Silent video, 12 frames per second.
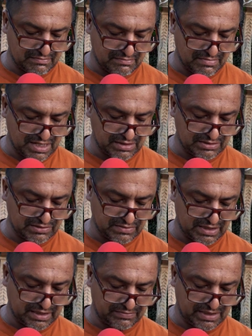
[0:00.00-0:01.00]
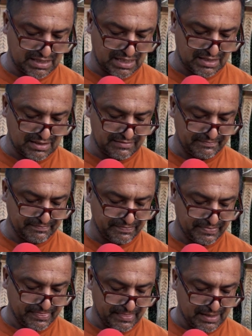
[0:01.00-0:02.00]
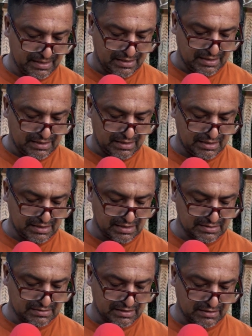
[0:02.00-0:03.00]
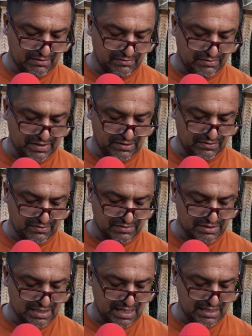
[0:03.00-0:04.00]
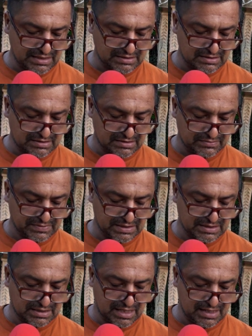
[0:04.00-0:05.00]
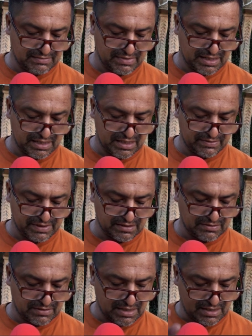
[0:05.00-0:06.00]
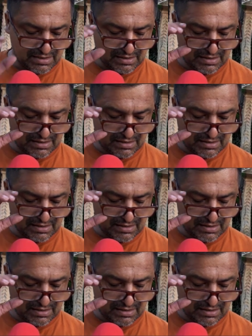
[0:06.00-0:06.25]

Marjorie Villeda, eh, de tesorera Wilfredo González, fiscal María Victoria